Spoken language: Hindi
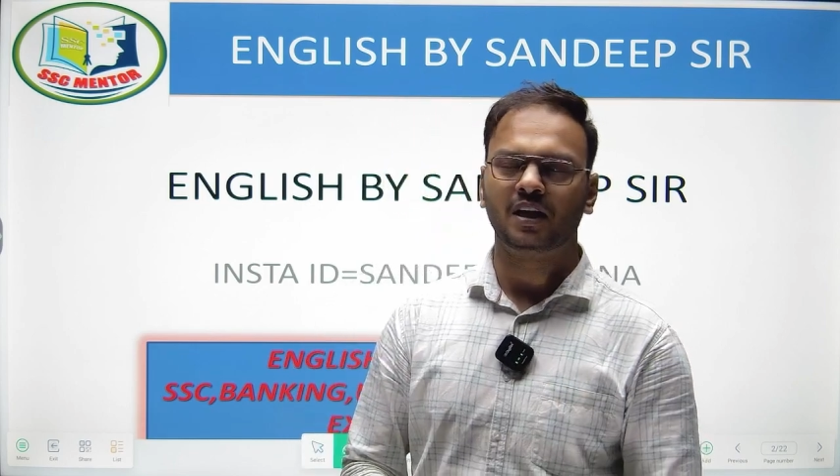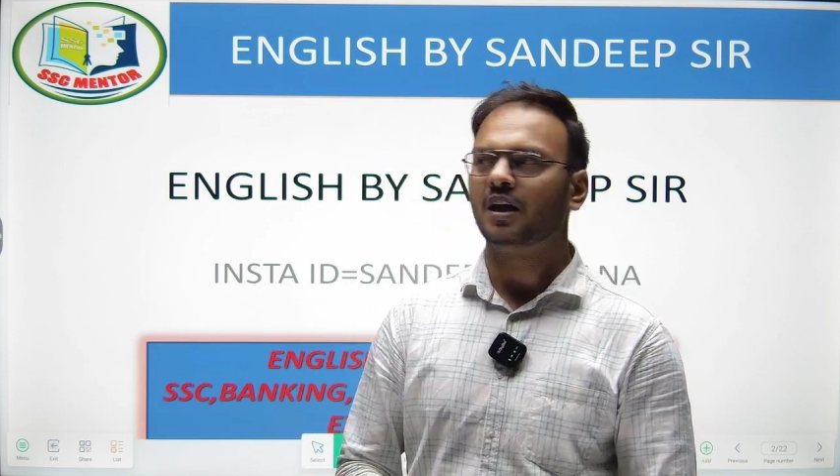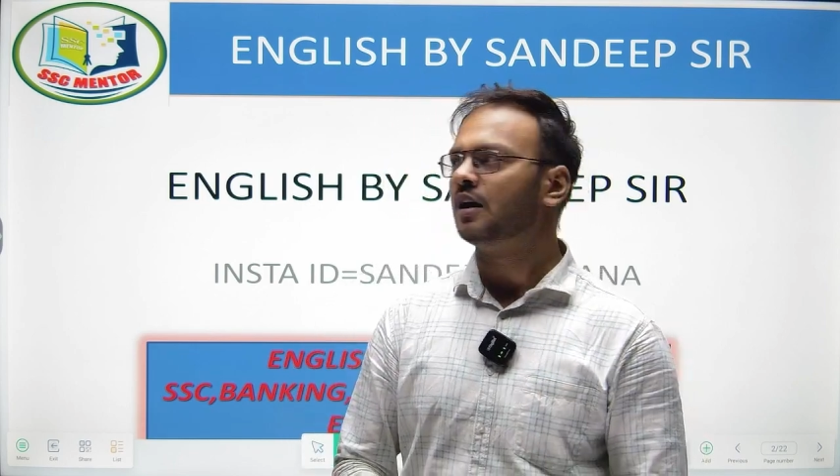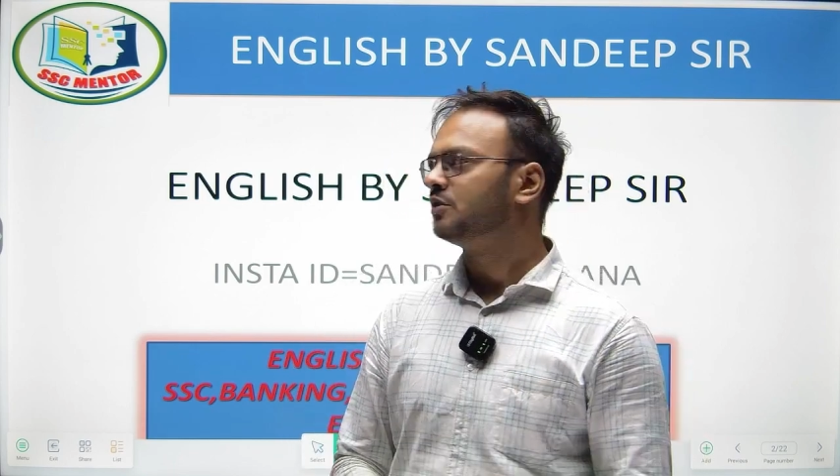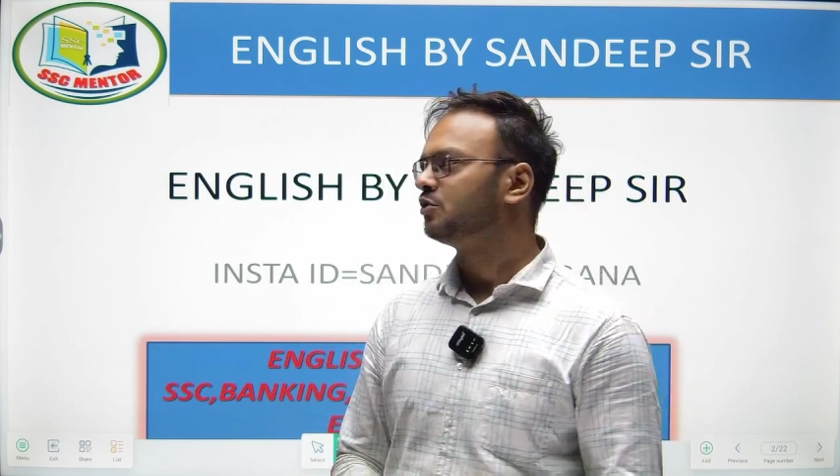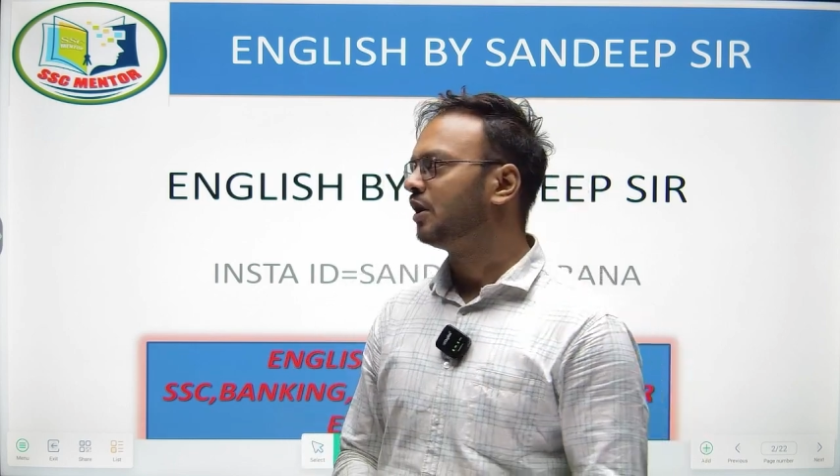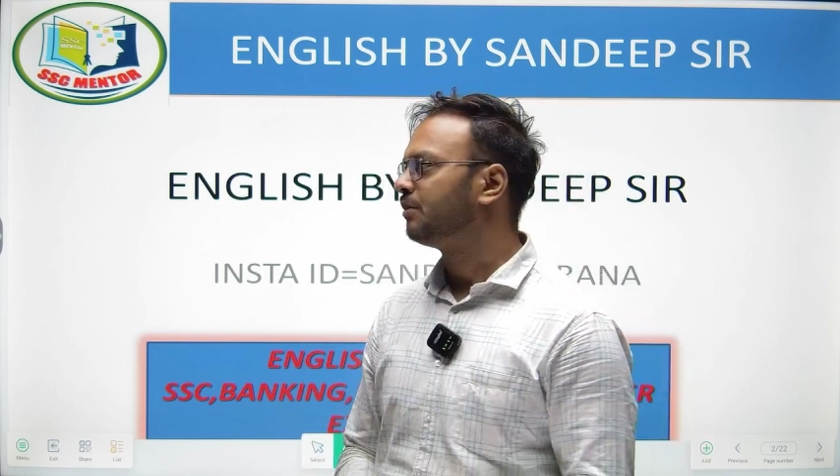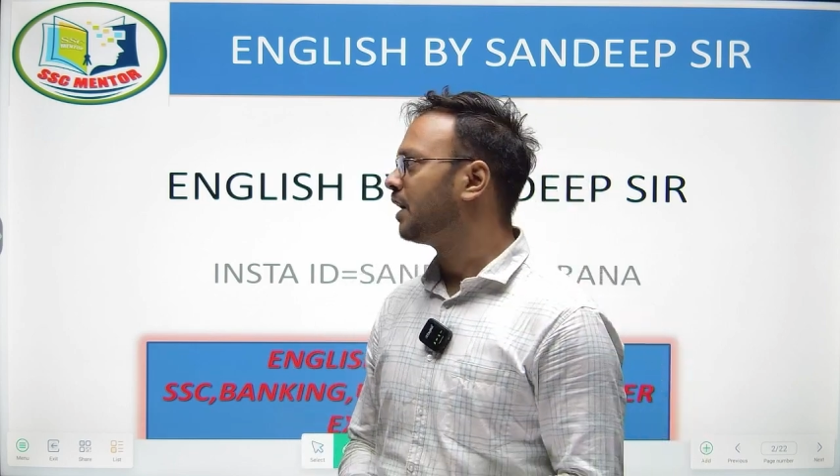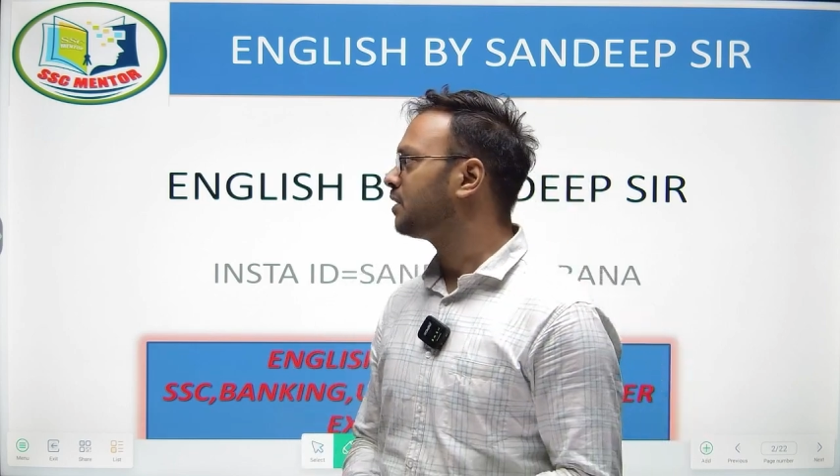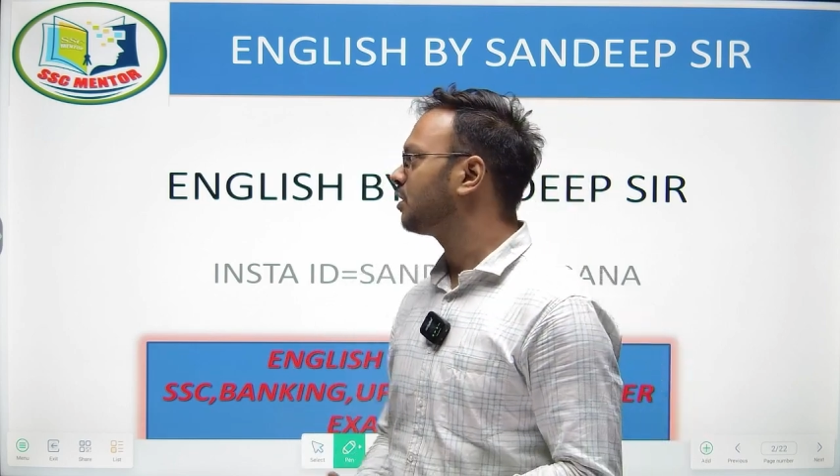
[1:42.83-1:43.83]
बताने का जो है
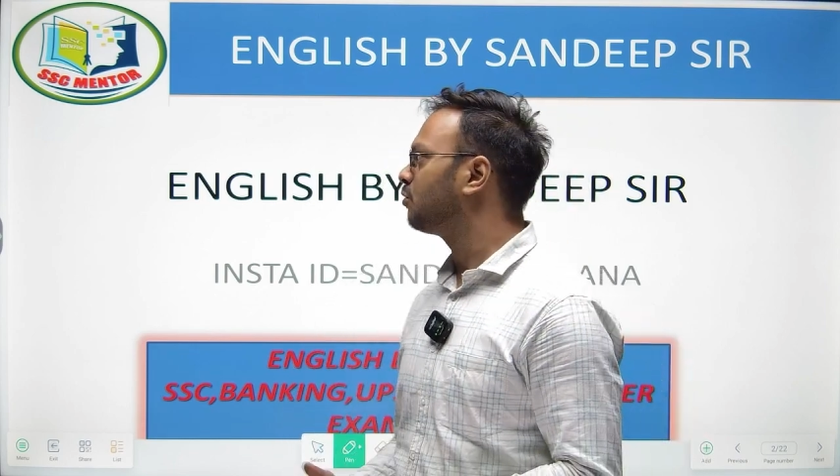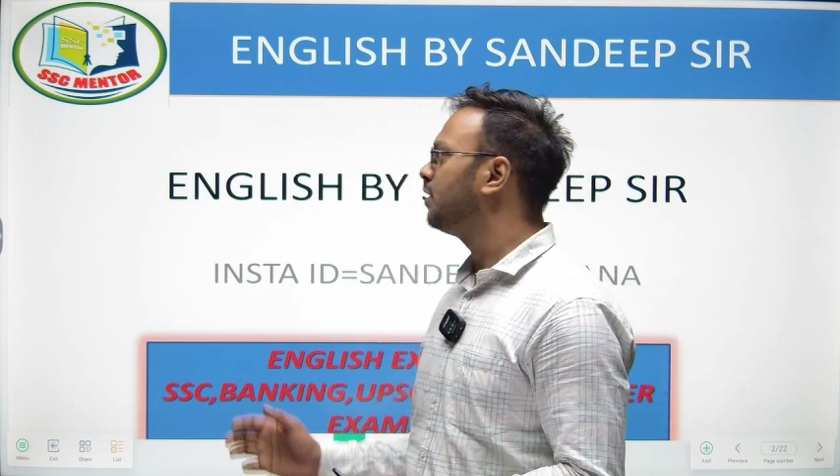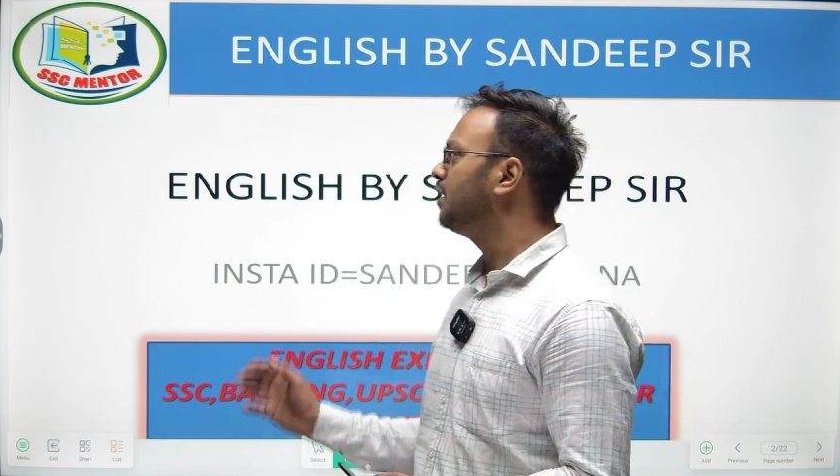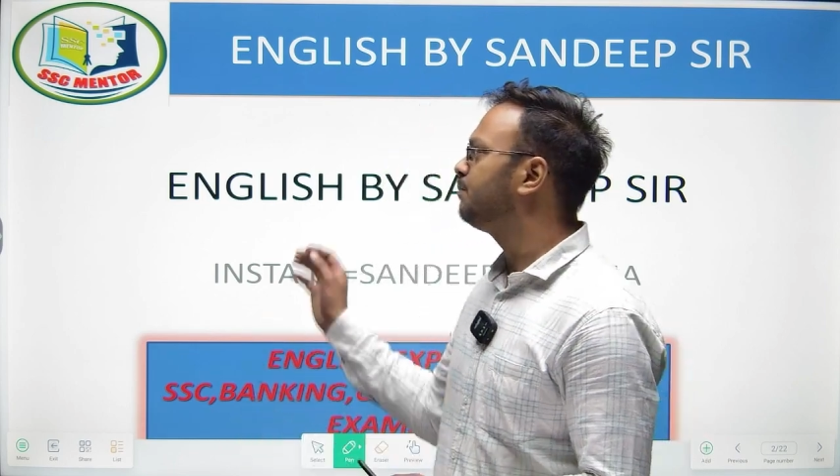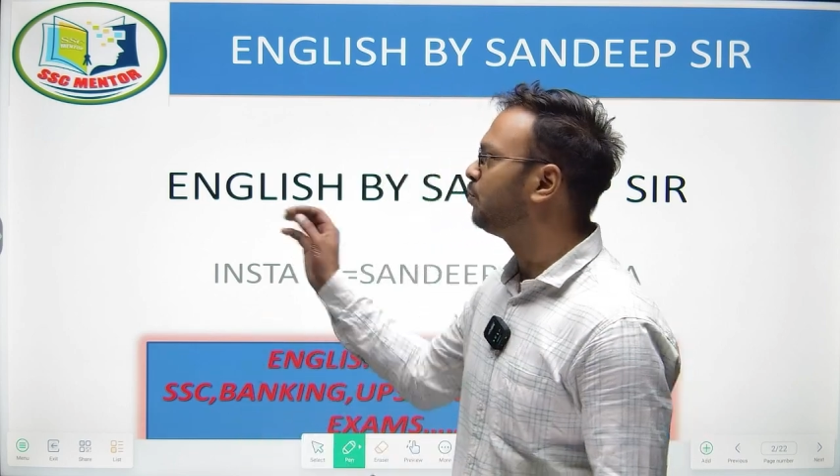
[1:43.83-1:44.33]
प्रयास करूंगा ये